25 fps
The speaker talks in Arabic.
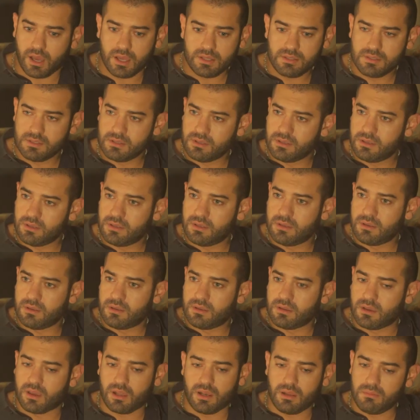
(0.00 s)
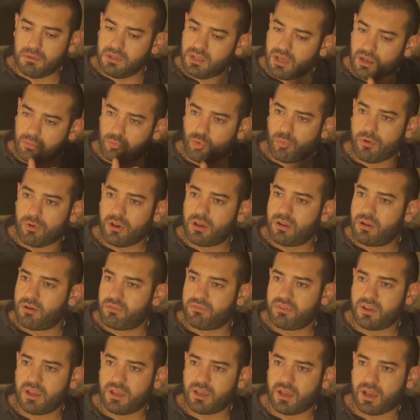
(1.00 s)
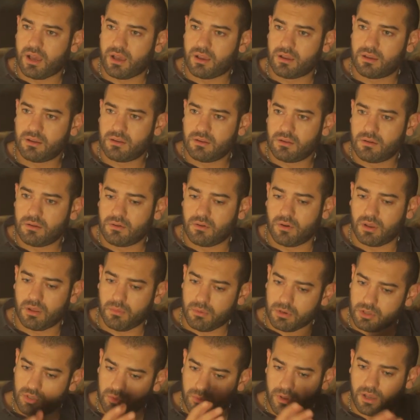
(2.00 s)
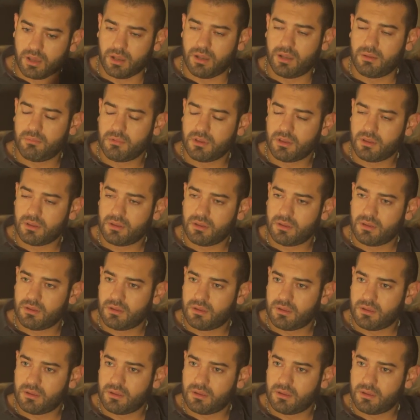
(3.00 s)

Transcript: عادي كلميني على الموبايل لو في اي حاجه وانا برضه بكلمك